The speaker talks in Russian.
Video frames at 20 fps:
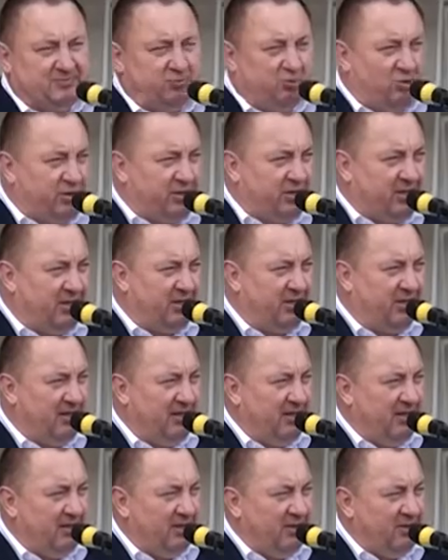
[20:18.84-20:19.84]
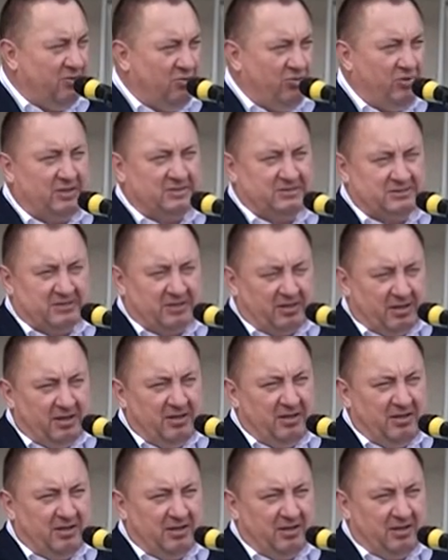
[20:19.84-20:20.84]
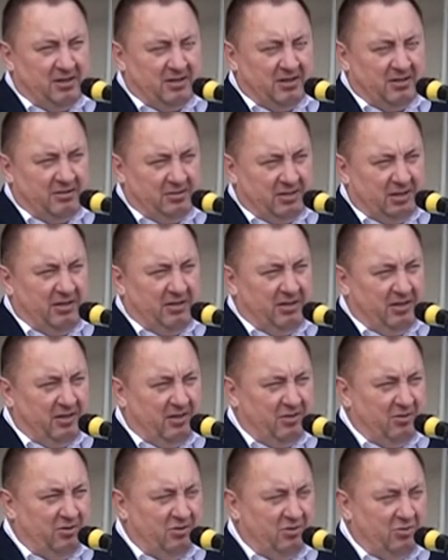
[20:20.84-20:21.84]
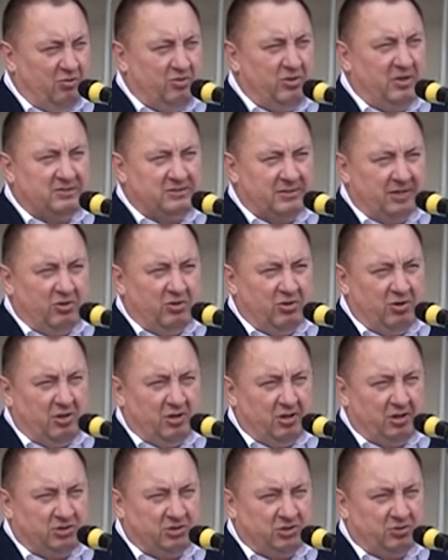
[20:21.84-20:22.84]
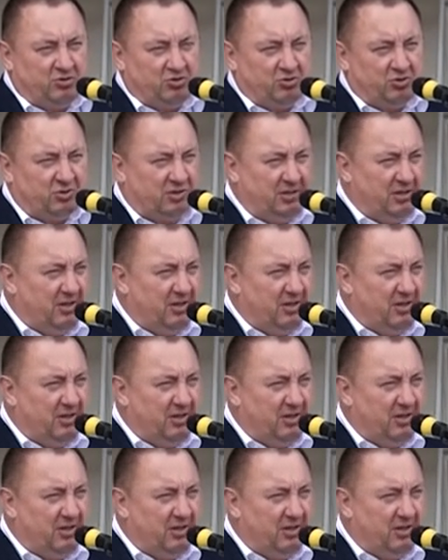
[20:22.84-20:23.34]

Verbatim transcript: спорта у нас в стране, да и у нас в районе, конечно, тоже.